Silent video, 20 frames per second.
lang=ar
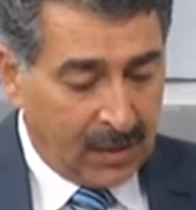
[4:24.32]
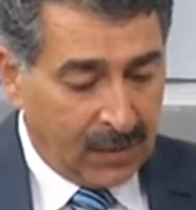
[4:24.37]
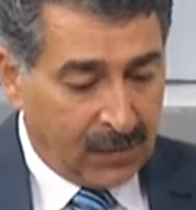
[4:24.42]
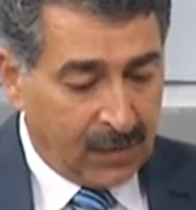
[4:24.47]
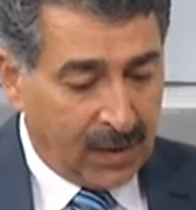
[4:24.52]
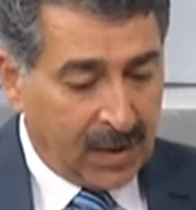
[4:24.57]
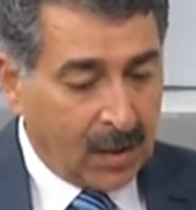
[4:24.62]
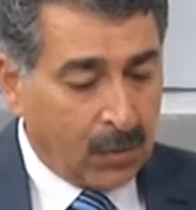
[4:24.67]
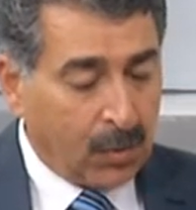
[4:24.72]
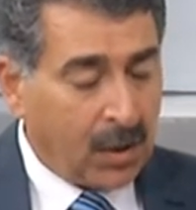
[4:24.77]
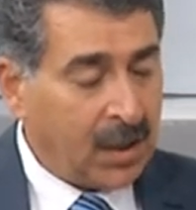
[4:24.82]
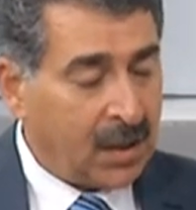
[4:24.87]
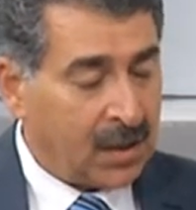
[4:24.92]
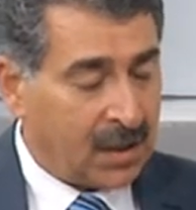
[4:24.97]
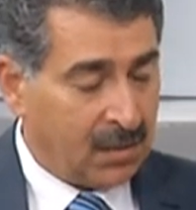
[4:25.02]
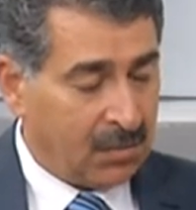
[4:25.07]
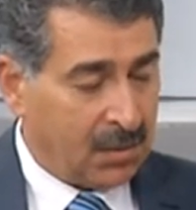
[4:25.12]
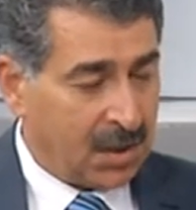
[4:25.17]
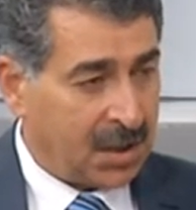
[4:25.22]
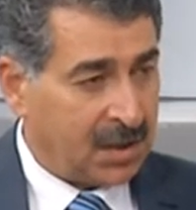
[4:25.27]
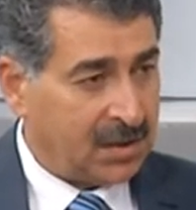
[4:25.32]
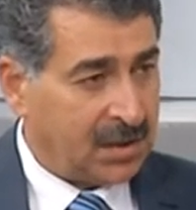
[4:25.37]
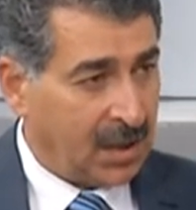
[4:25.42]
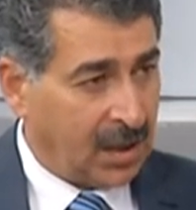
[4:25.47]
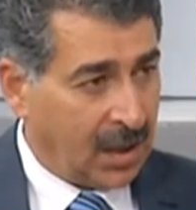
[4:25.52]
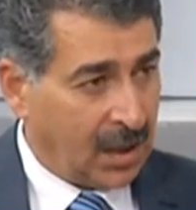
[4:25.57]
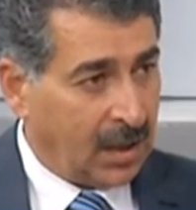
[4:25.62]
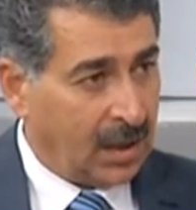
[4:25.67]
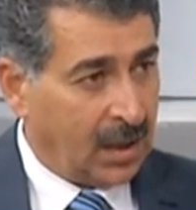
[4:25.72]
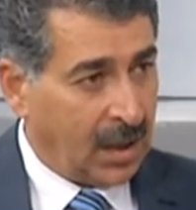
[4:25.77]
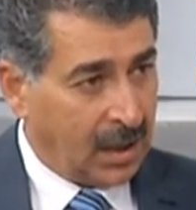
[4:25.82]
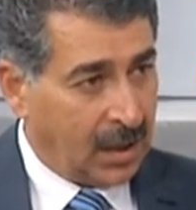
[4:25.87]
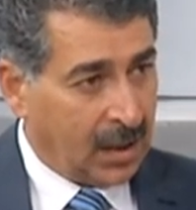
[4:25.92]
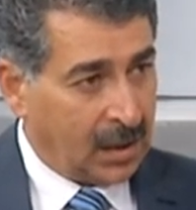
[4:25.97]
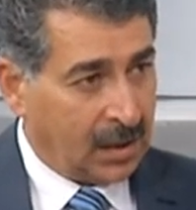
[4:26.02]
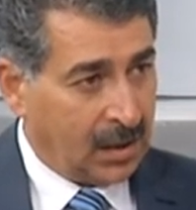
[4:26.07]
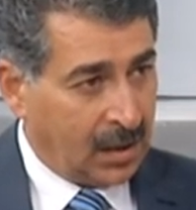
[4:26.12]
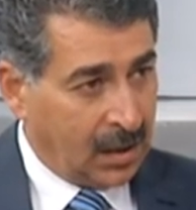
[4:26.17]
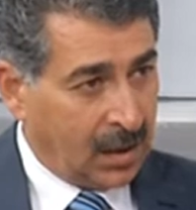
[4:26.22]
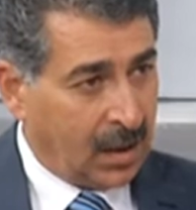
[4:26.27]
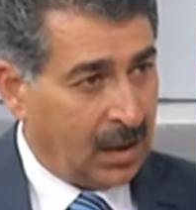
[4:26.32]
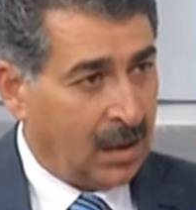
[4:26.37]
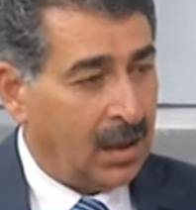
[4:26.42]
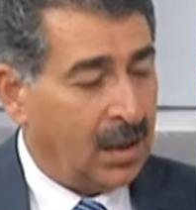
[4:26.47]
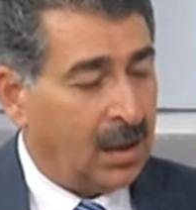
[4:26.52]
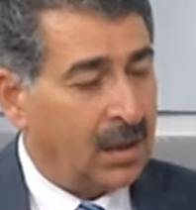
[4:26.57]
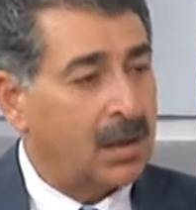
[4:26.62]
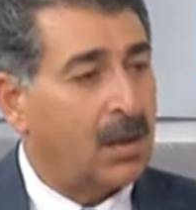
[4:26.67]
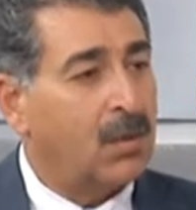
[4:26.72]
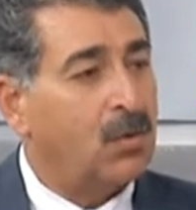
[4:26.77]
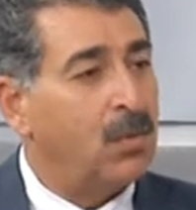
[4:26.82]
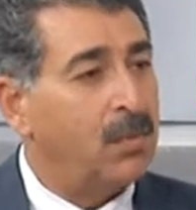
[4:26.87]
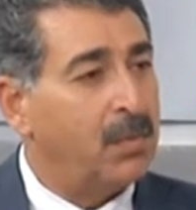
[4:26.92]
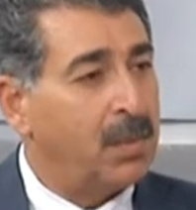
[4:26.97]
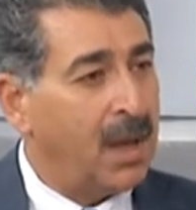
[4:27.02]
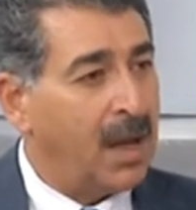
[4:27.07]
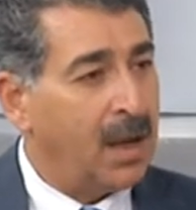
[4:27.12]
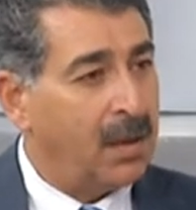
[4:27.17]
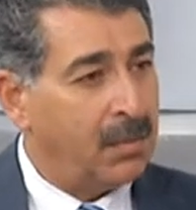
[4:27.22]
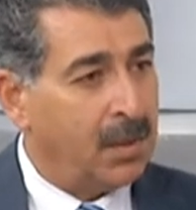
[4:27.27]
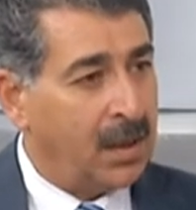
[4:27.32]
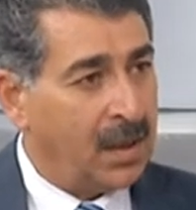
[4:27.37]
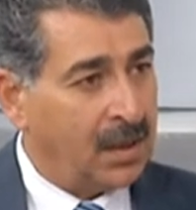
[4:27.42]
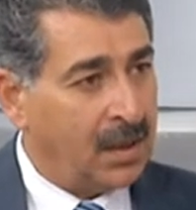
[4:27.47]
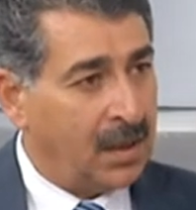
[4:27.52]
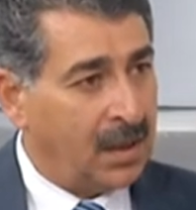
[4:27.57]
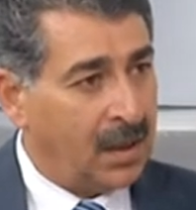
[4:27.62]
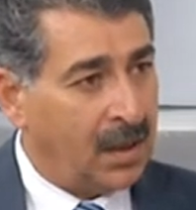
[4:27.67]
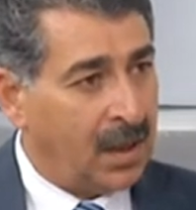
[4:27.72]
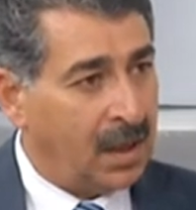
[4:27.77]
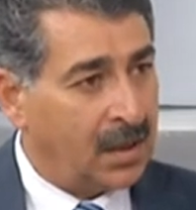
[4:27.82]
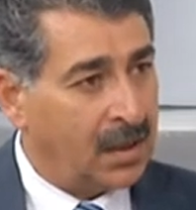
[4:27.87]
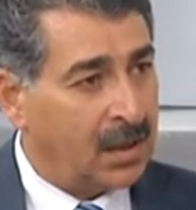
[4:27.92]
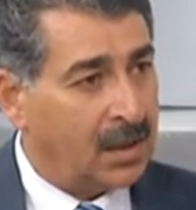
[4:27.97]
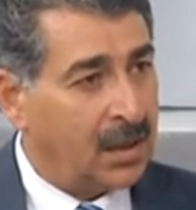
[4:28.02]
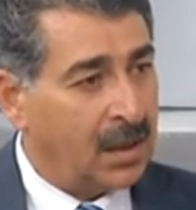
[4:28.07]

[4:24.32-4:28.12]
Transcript: في نوعية المشاريع التي تقوم بها البلديات